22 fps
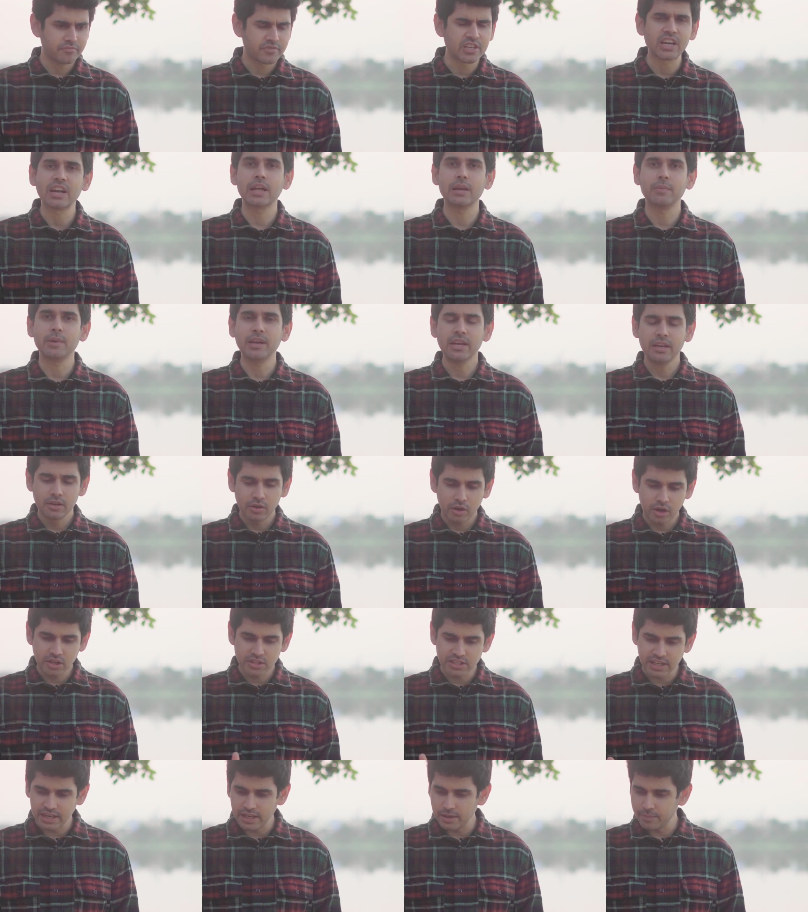जंगल में
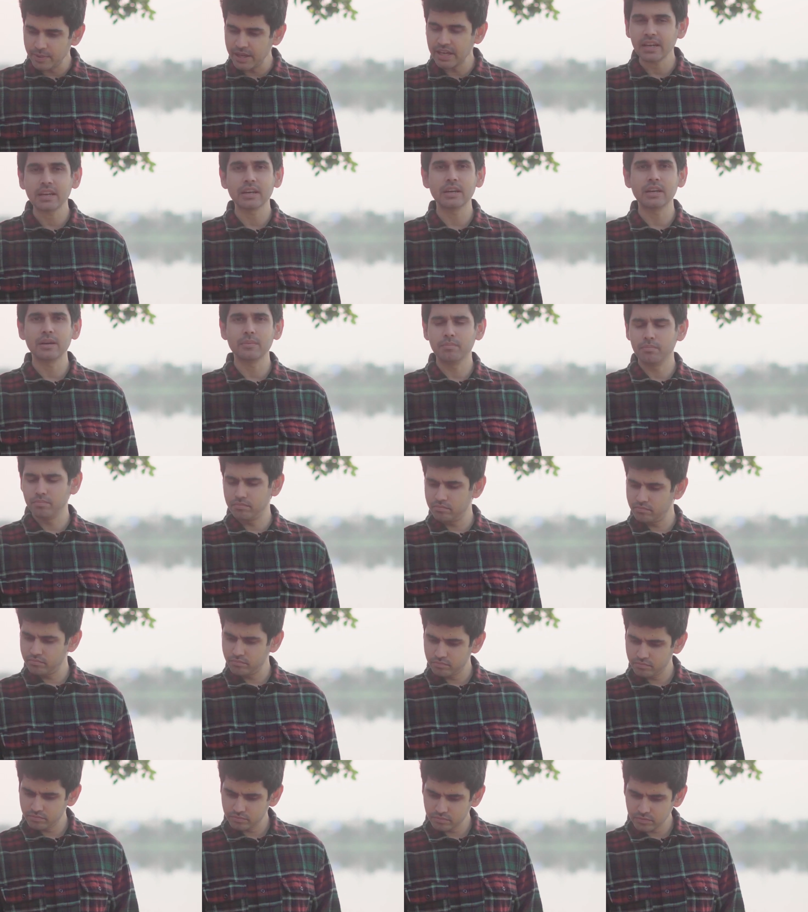और जंगल में एक
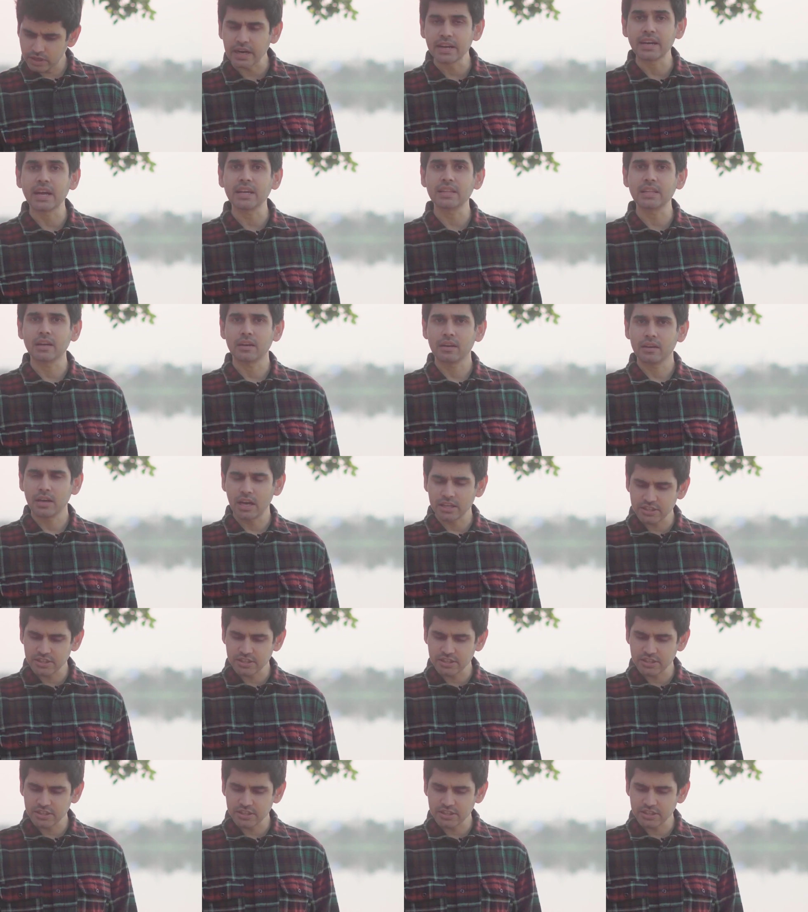खड्डा था